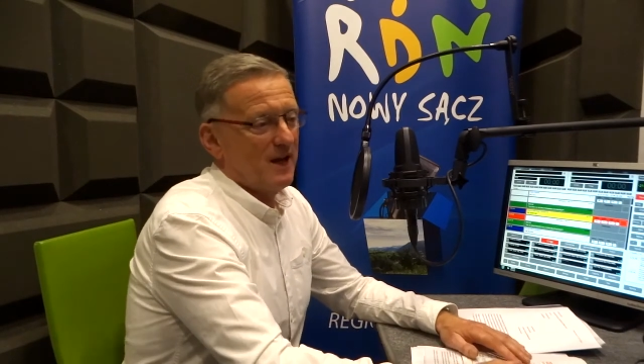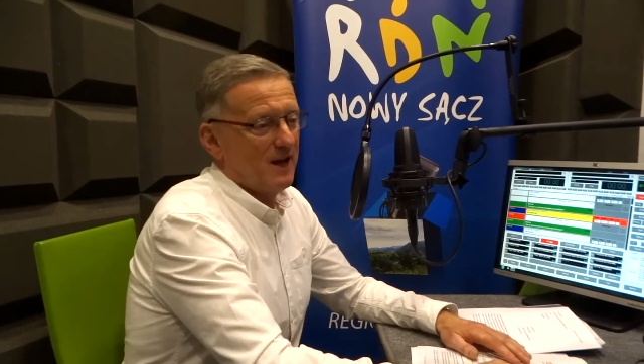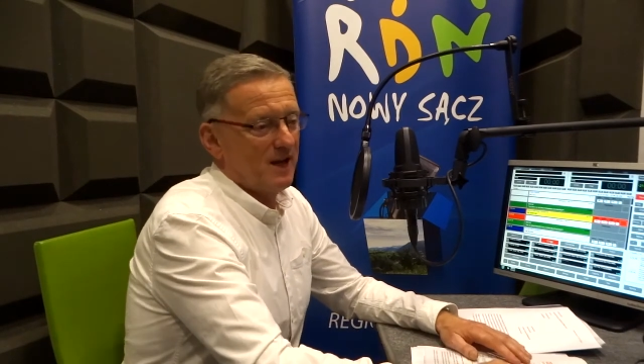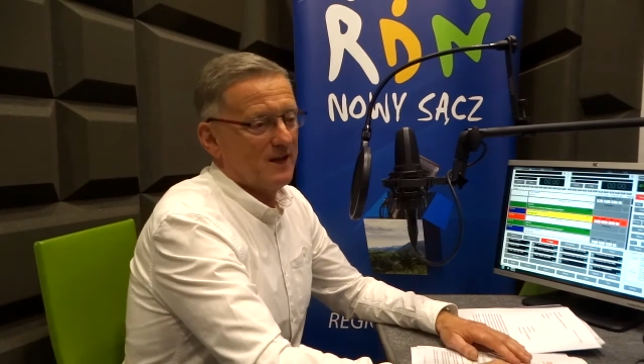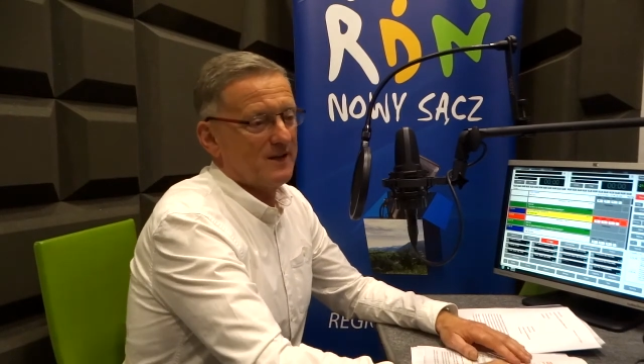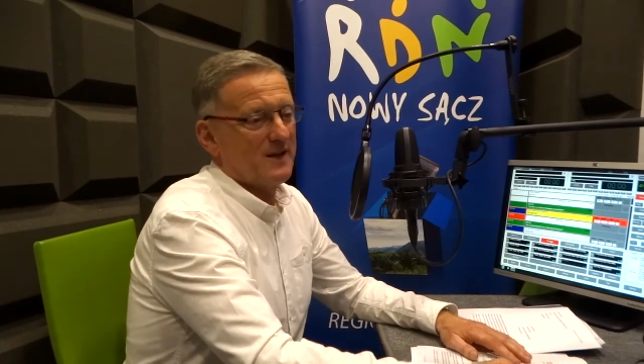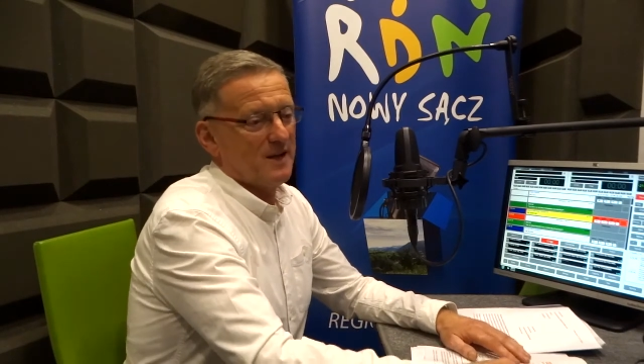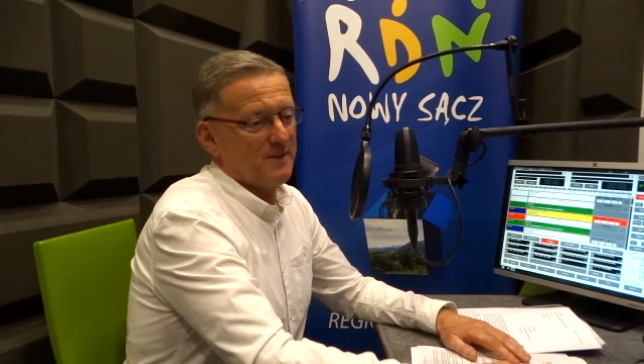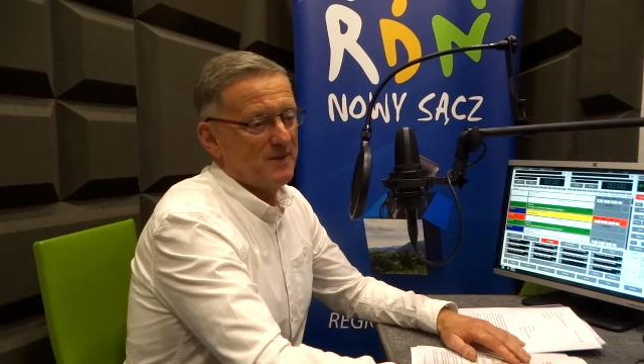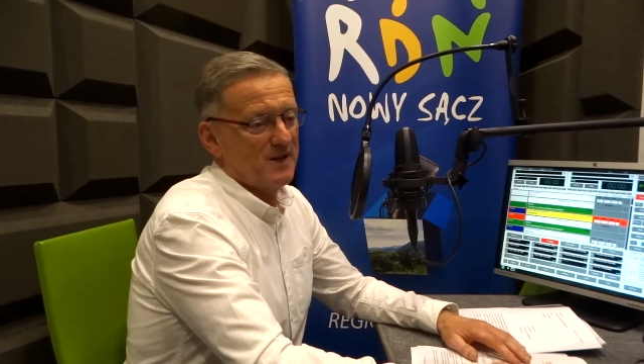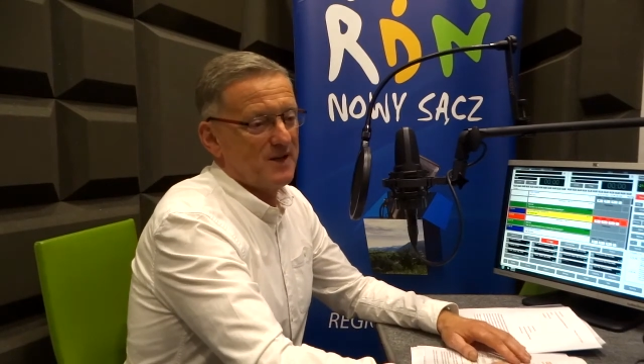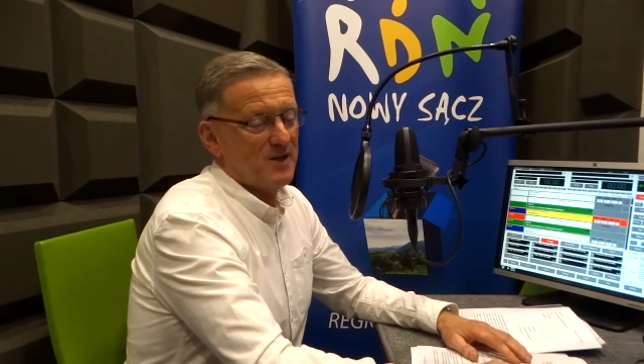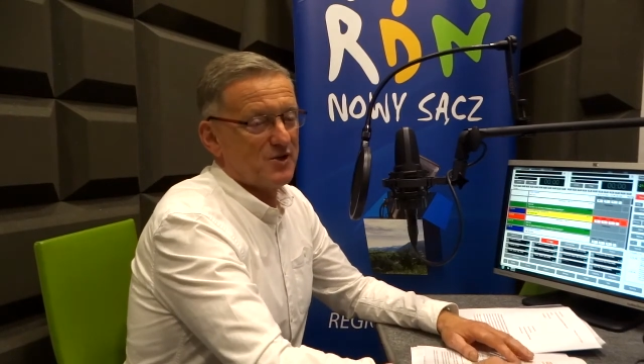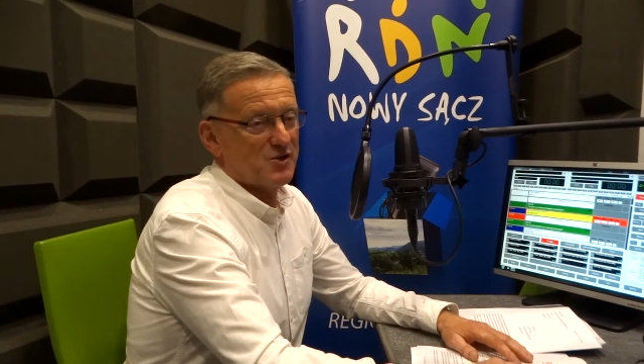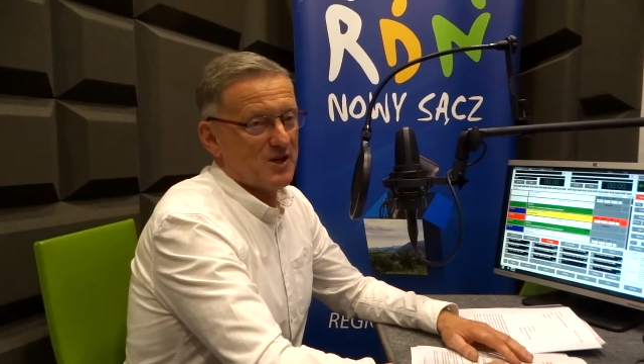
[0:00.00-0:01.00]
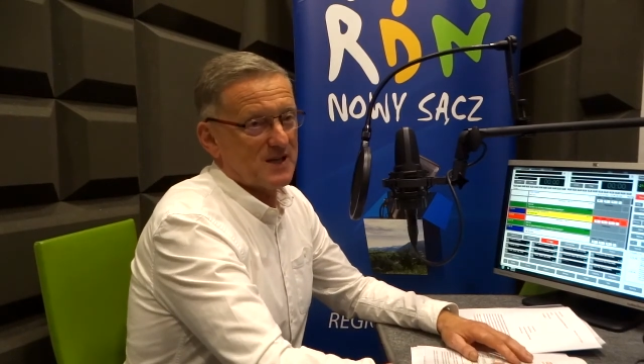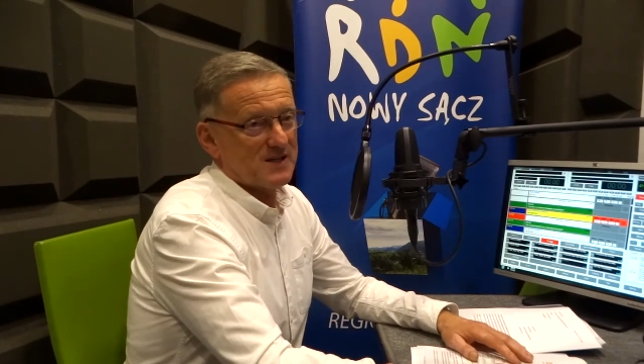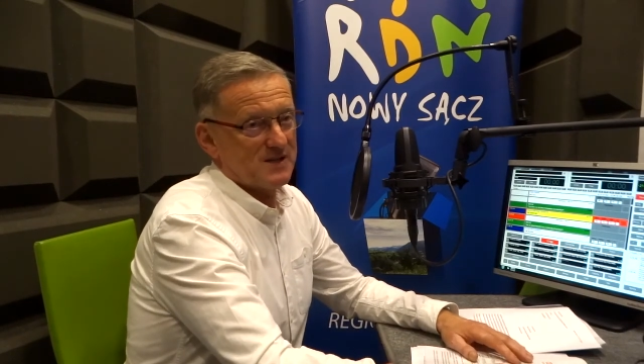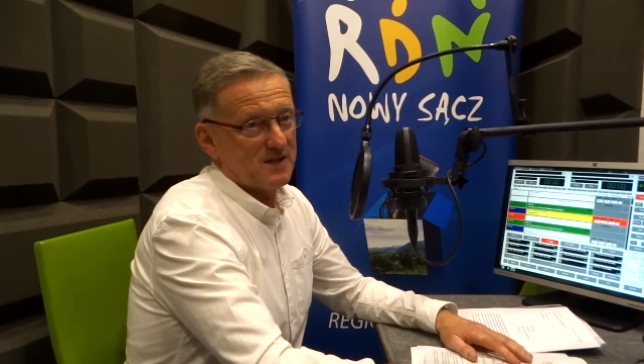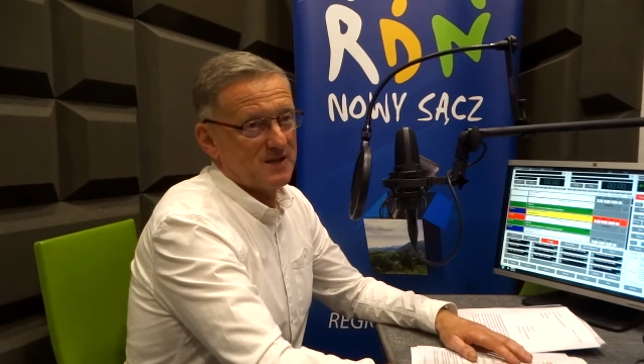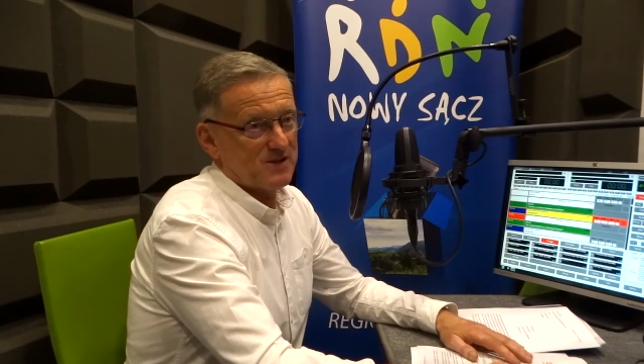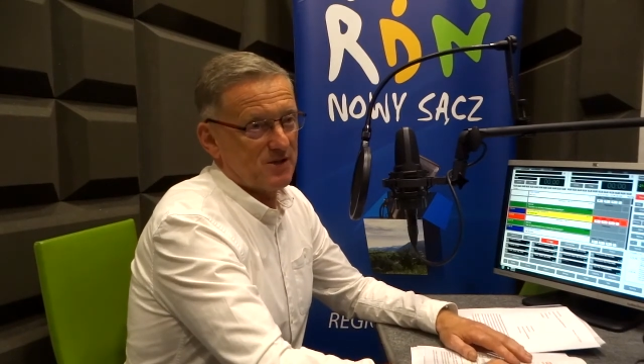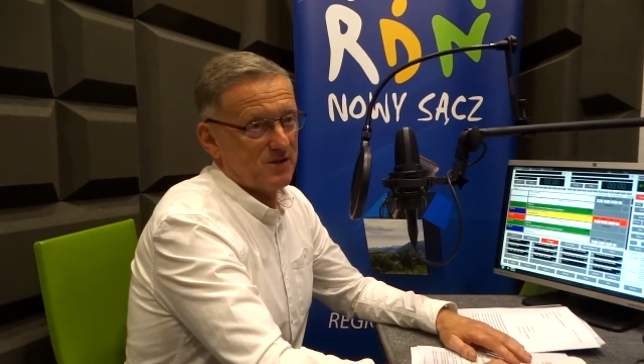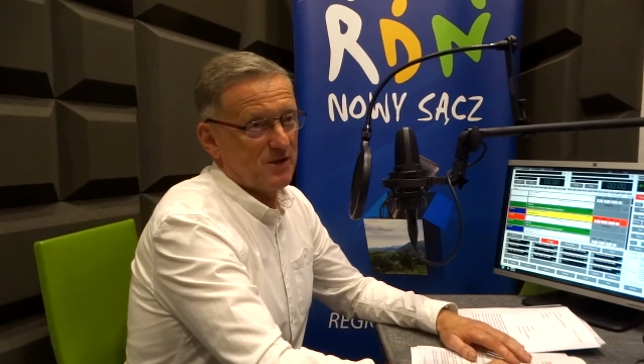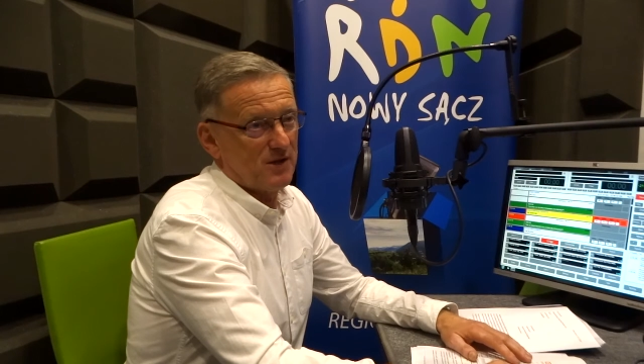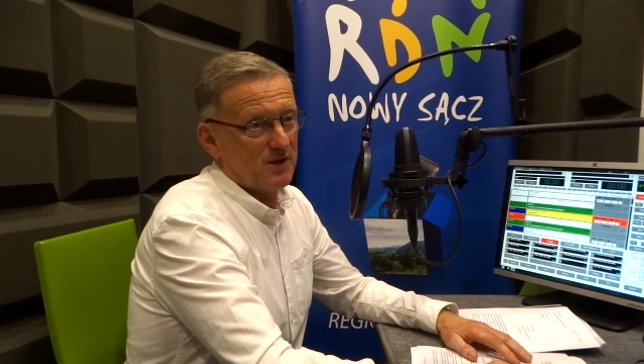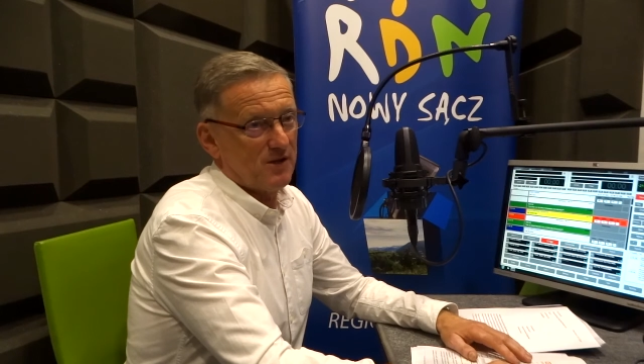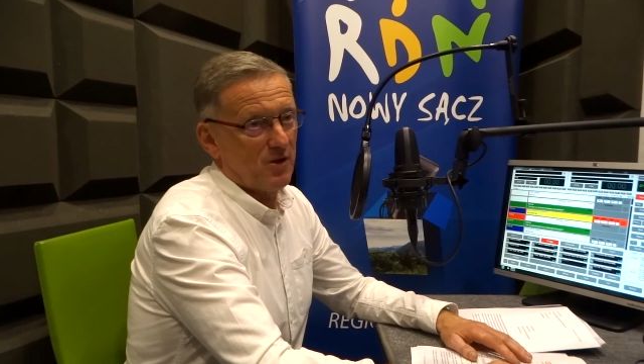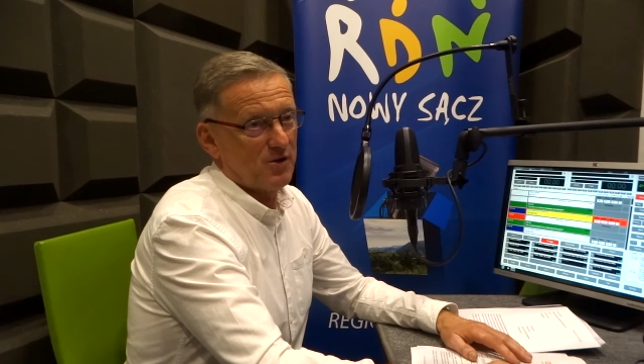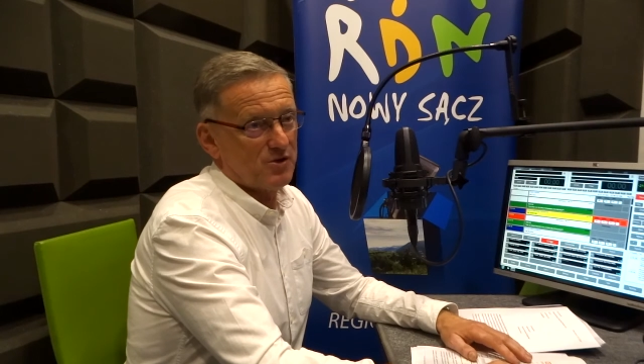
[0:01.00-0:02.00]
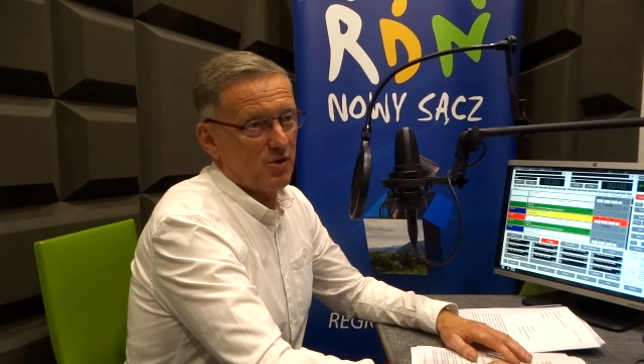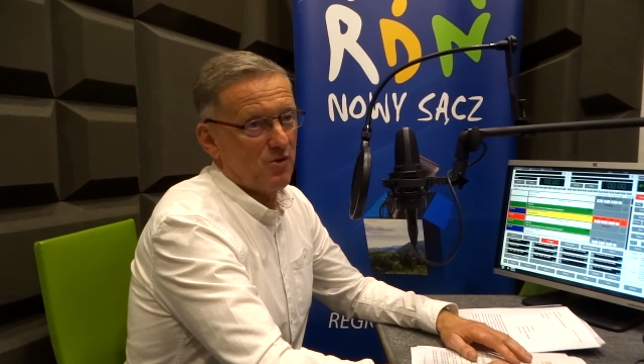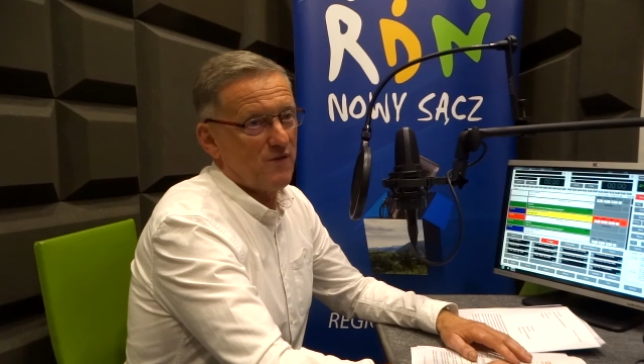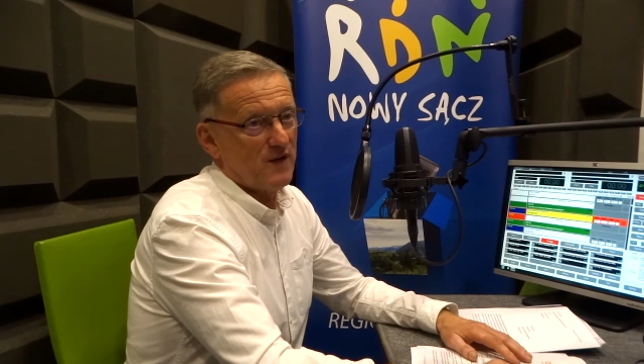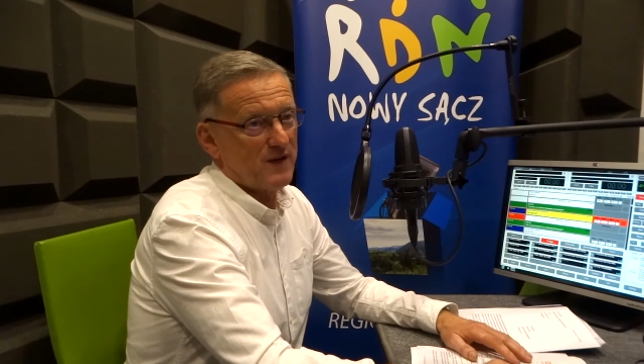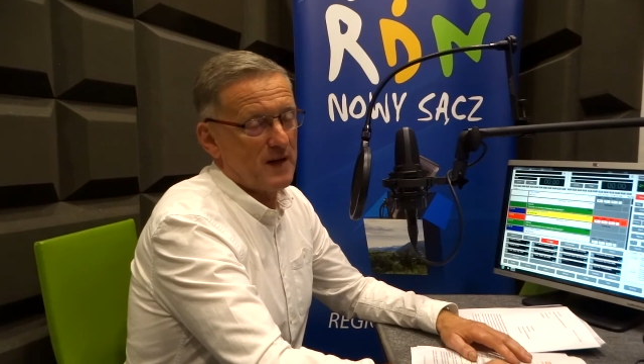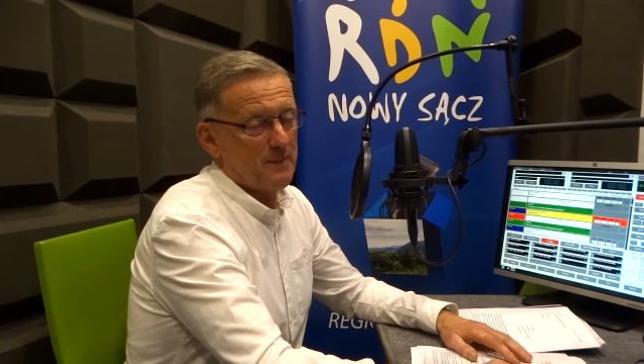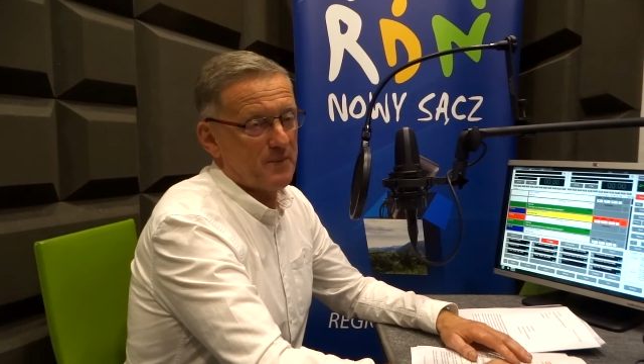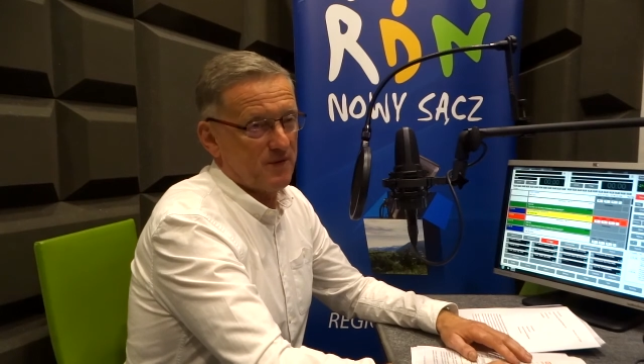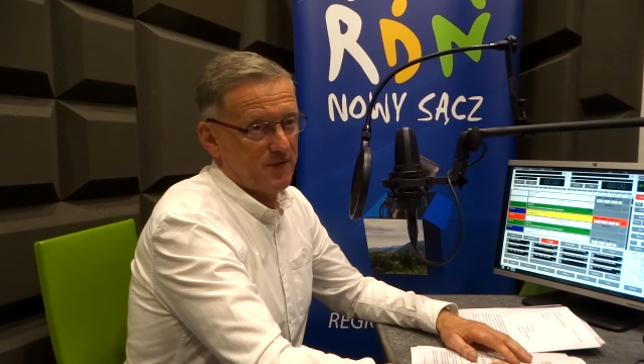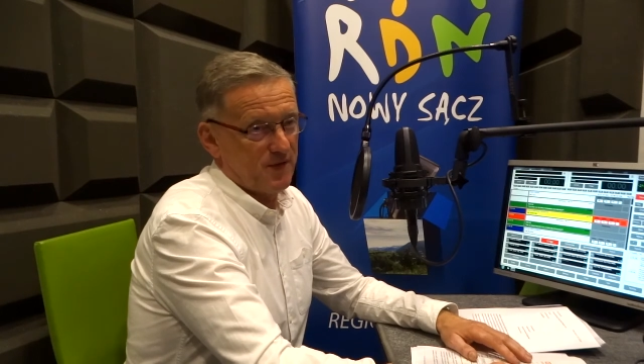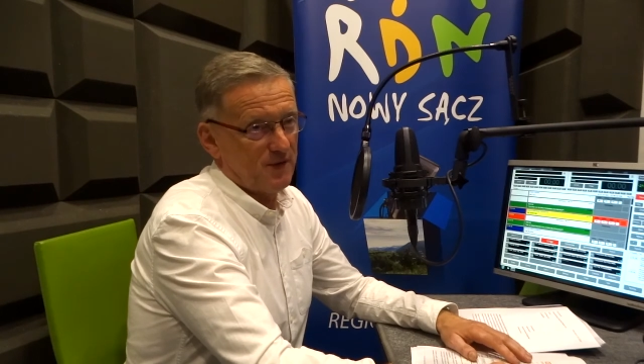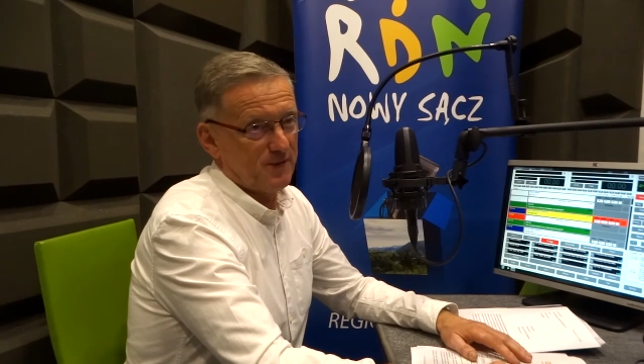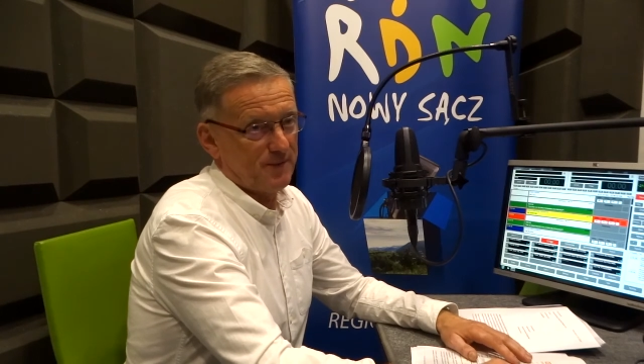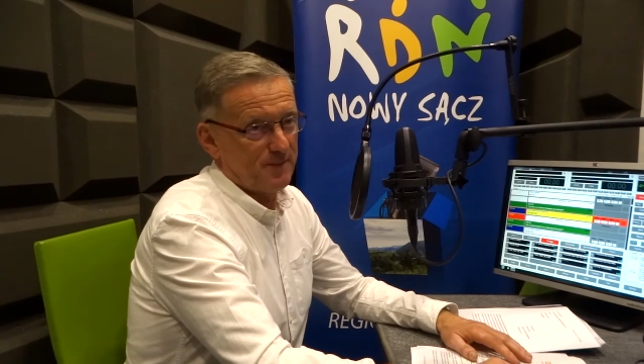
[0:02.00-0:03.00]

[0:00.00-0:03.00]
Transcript: y, terminy i czas, jeżeli chodzi o uwolnienie profilu.